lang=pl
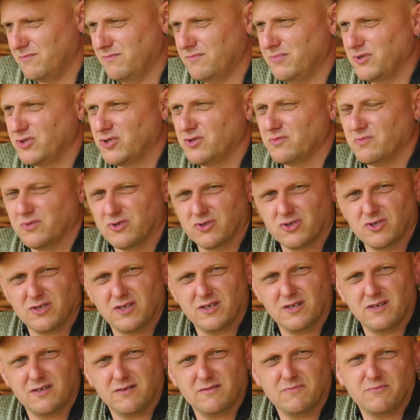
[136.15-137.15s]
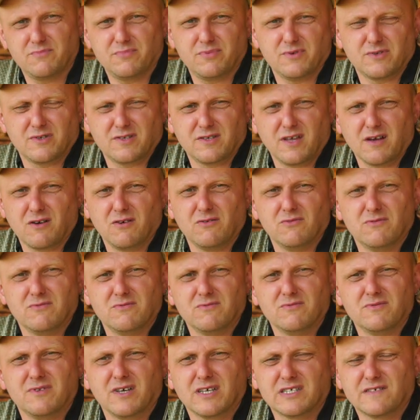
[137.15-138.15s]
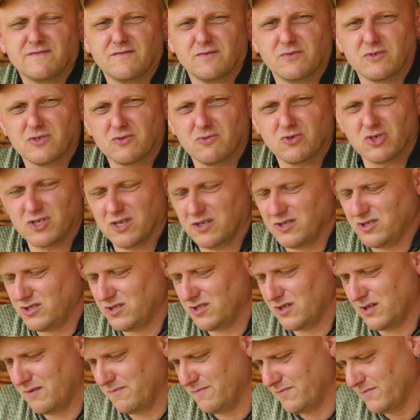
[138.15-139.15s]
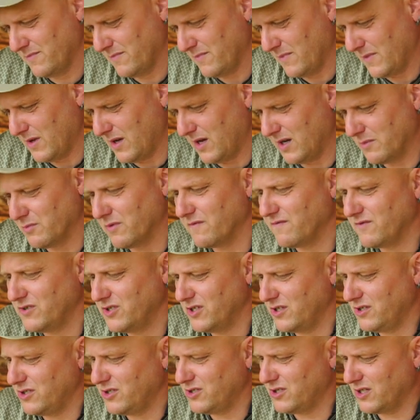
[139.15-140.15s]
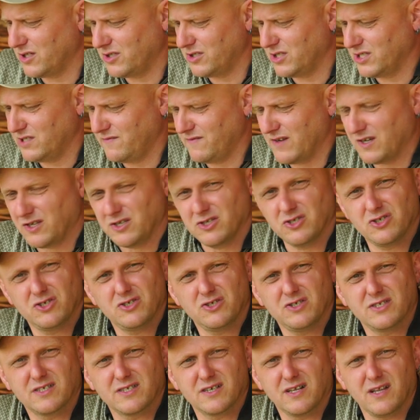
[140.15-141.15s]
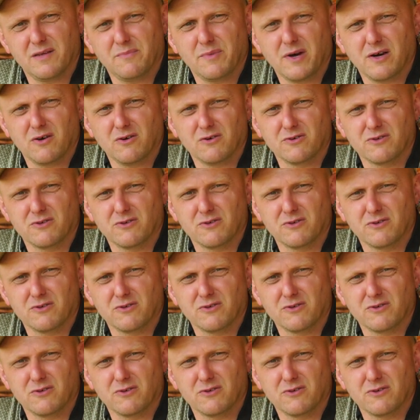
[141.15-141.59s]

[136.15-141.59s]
Być może pod taką nazwą słyszeliście albo widzieliście gdzieś w jakichś sklepach